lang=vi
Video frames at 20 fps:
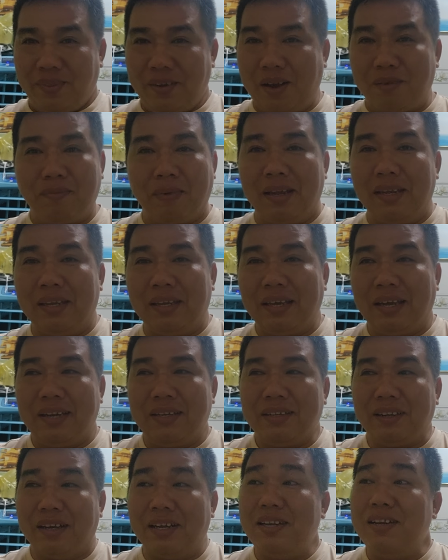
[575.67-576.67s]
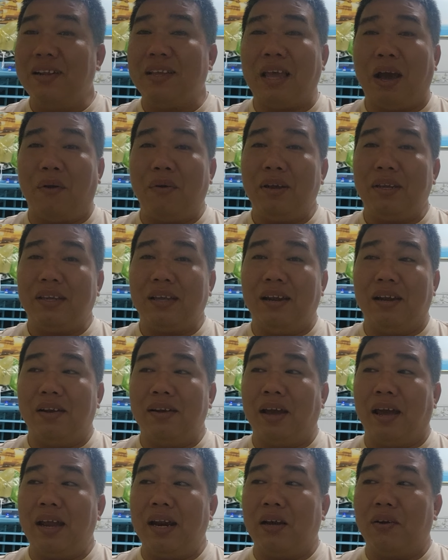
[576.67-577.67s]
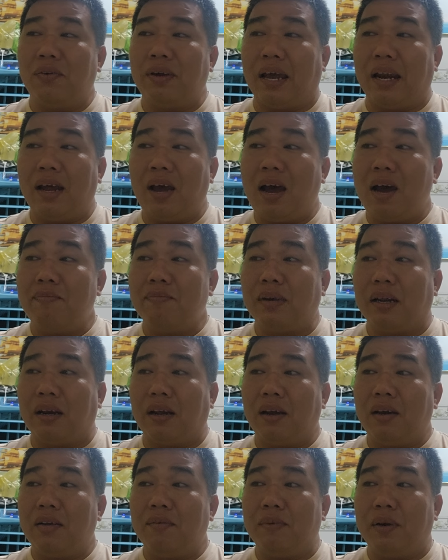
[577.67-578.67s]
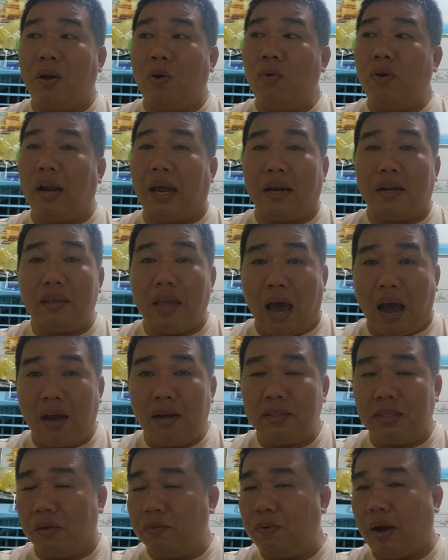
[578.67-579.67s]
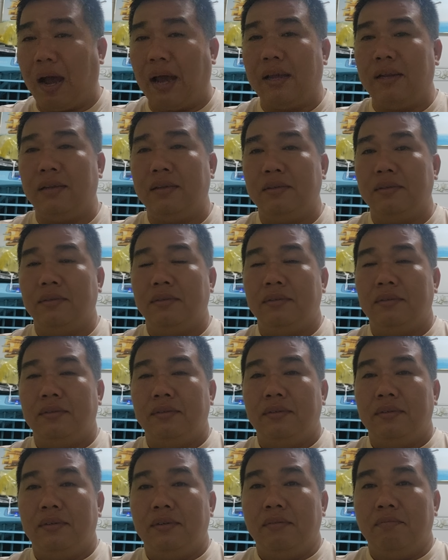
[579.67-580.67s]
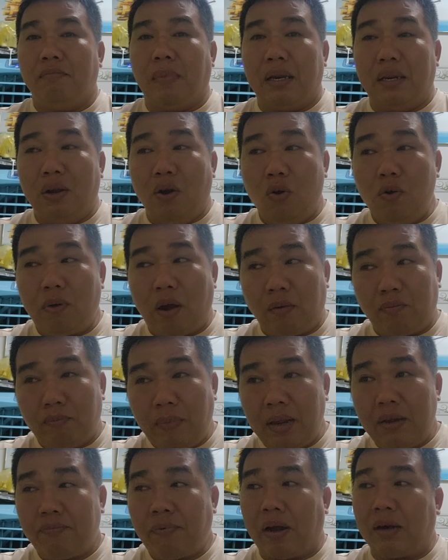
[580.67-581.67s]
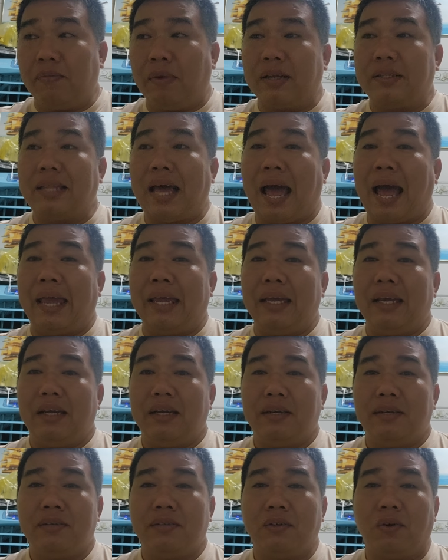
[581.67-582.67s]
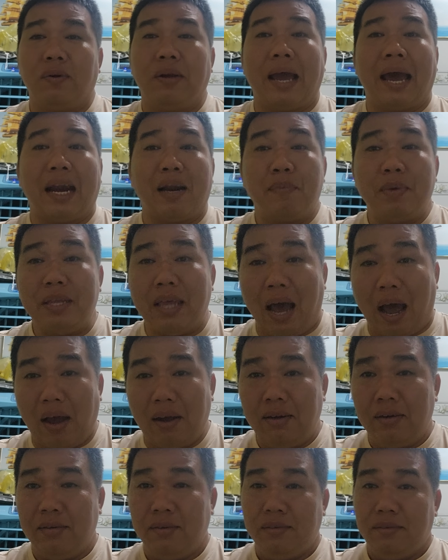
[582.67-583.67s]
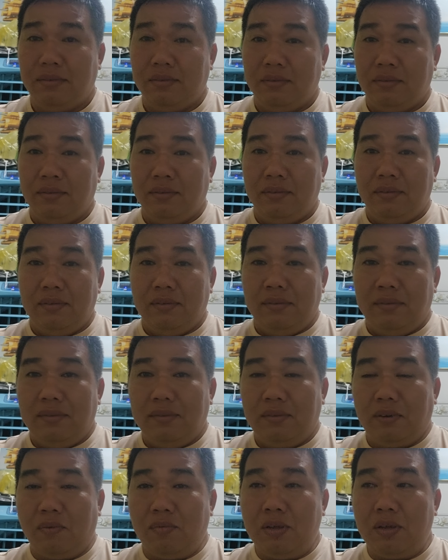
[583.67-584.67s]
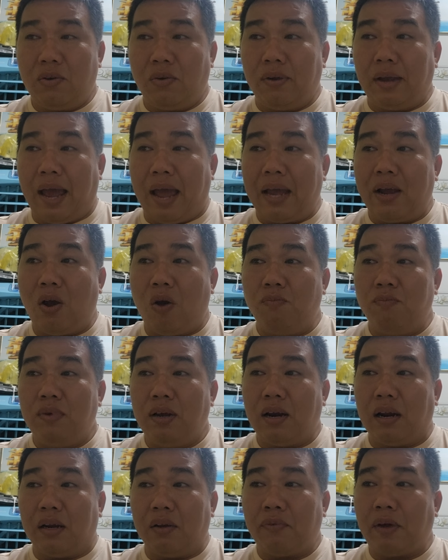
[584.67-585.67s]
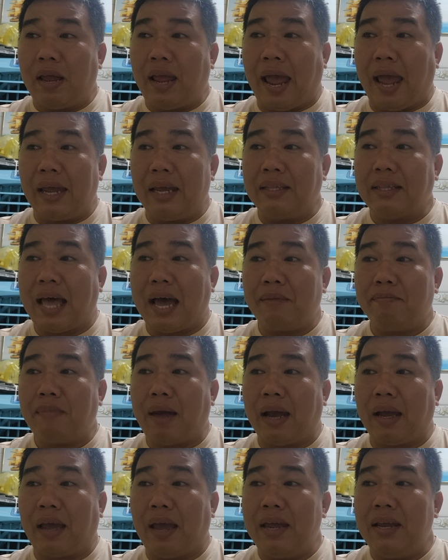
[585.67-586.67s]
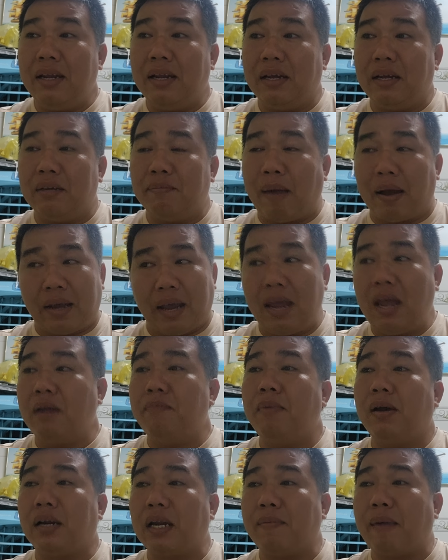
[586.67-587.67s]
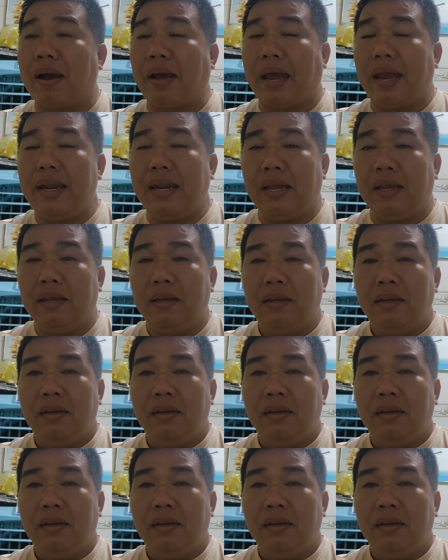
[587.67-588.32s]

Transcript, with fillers: nó bị tự nhiên nó giỏi chứ đừng có nghĩ là con gà nó ốm là nó nuôi là nó dở thì không phải mình nuôi không biết phân biệt tai con gà nó mới dở cũng như con gà không nữa là nó phải hai ký tám ba ký ờ, ba ký hết mức được ba ký đi